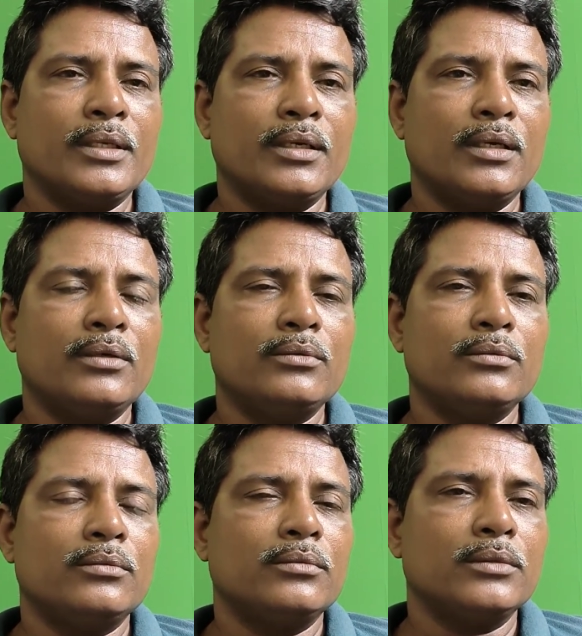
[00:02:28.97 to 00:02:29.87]
ఇరాను
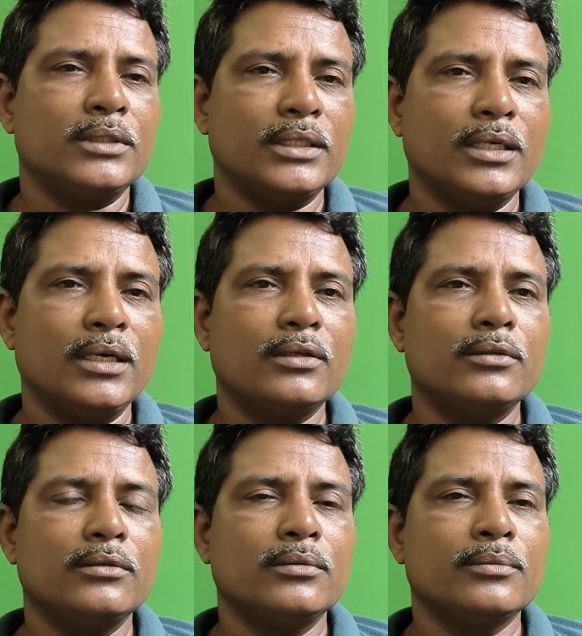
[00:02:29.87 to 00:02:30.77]

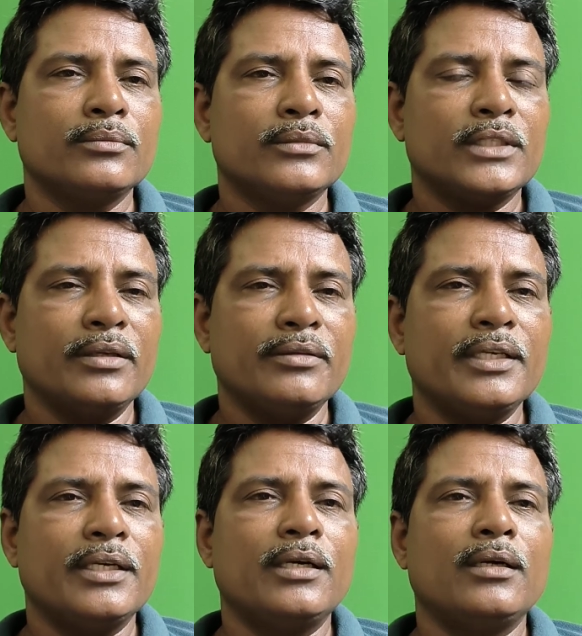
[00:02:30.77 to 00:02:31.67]
ఇరాకు ఈ
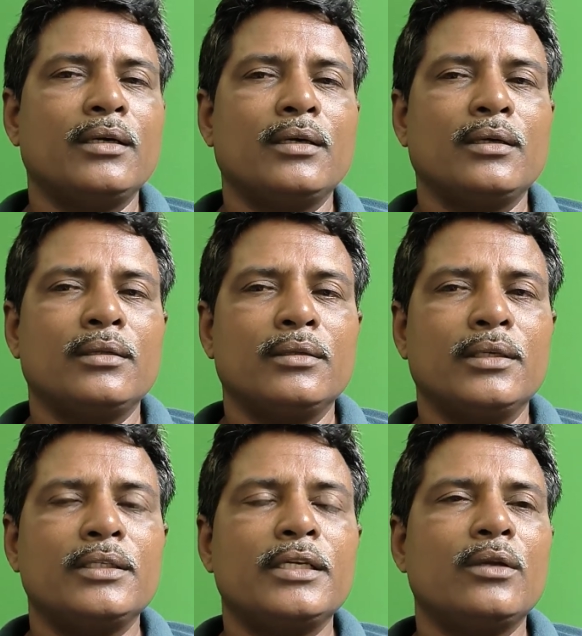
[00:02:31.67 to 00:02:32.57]
విధంగా
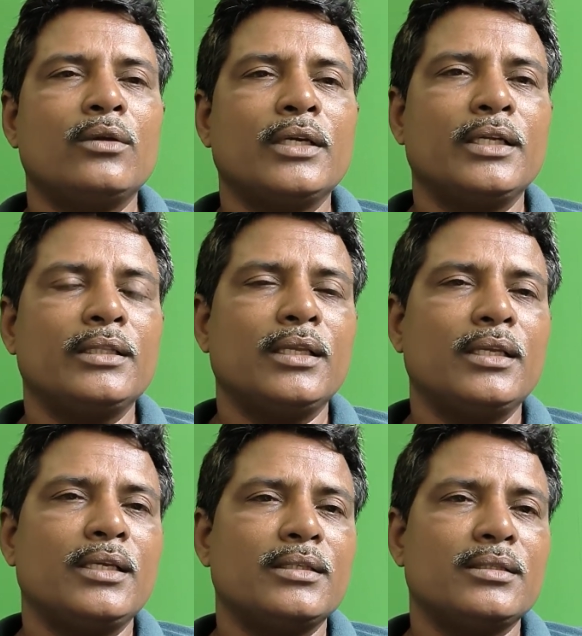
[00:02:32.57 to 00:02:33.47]
దేశాలు ఉన్నాయని
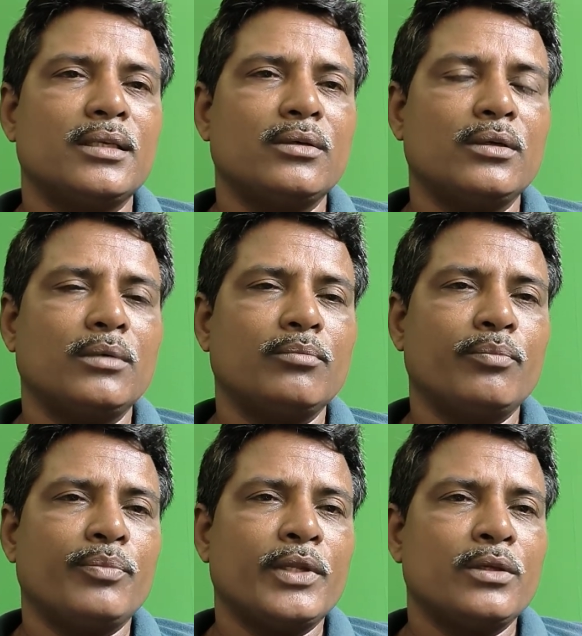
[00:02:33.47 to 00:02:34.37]
తెలియజేస్తూ ఉన్నాం
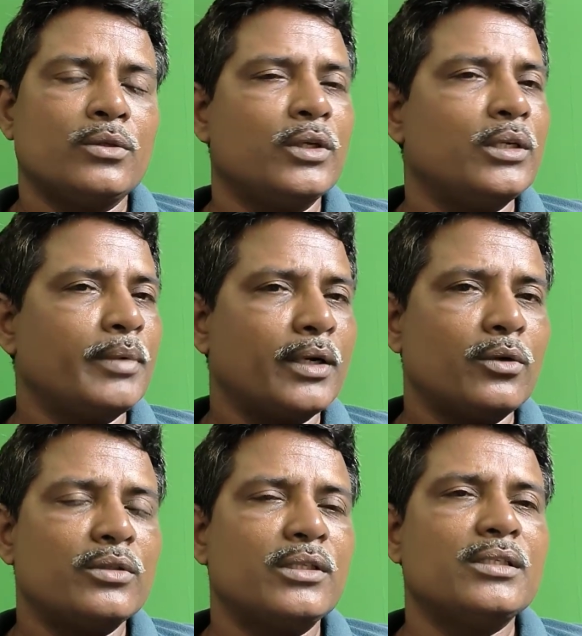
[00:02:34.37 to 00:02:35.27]
సో ఇటు పక్క
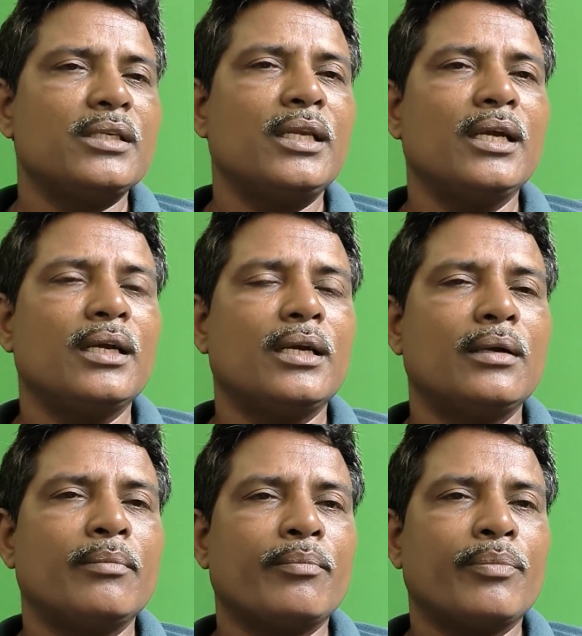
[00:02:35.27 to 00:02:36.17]
వస్తే శ్రీలంక
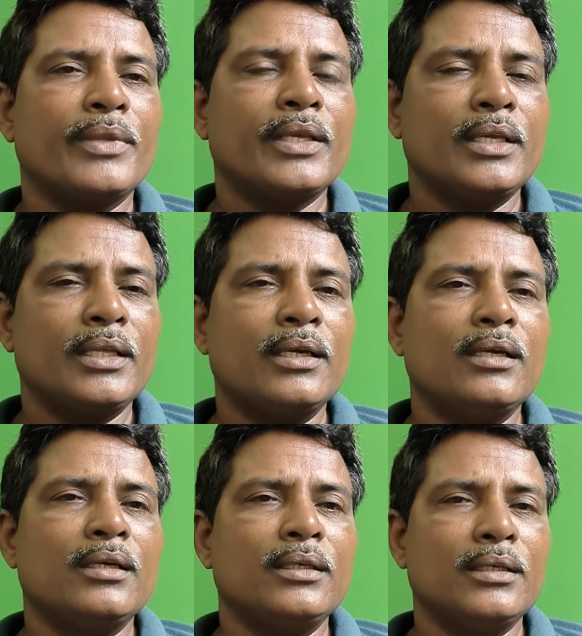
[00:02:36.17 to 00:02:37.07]
ఇక
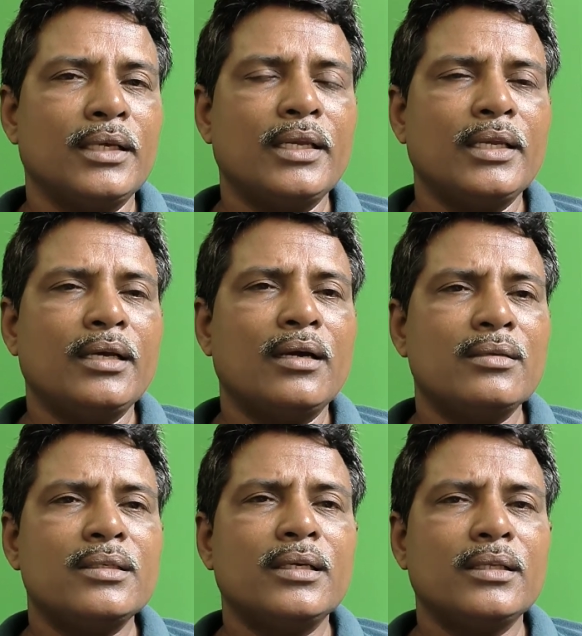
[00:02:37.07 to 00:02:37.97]
ఇవన్నీ
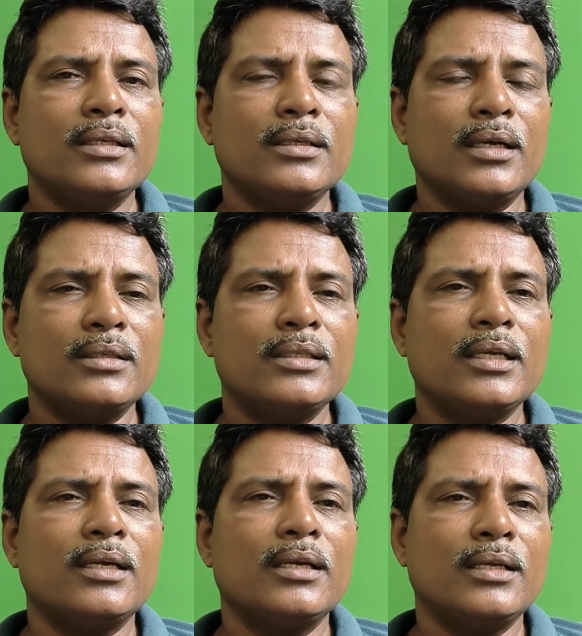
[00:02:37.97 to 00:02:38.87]
ఆసియా దేశ ఆసియా
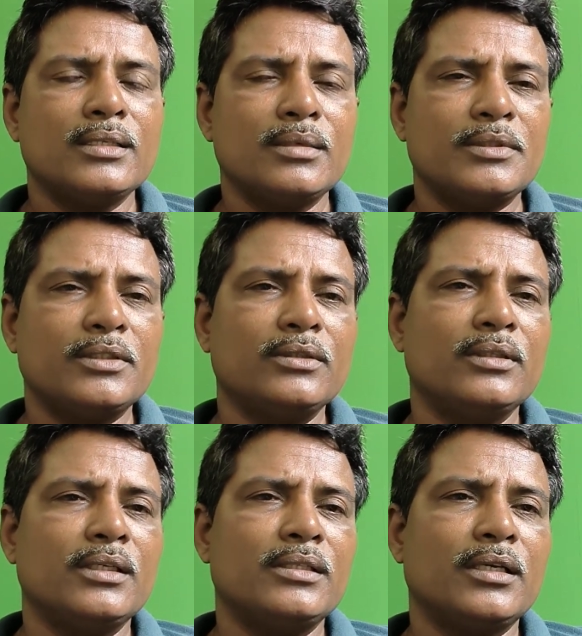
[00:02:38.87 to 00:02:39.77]
ఖండానికి
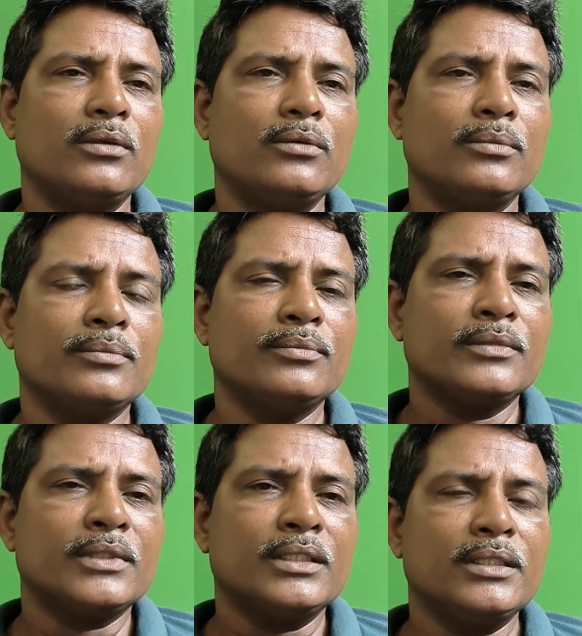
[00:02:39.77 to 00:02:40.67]
సంబంధించినటువంటి దేశాలు
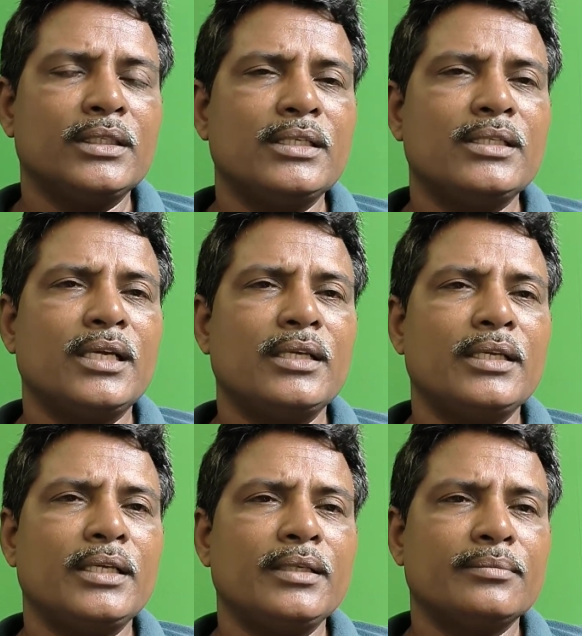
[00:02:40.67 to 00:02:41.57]
ఈ
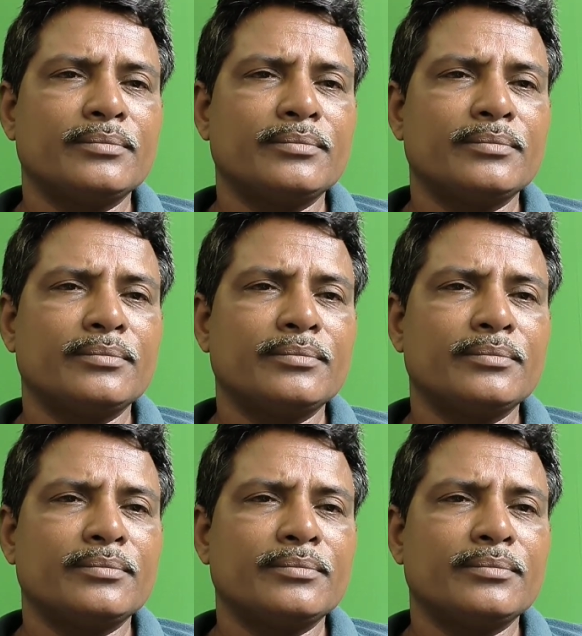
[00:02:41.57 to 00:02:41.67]
దేశాలన్నీ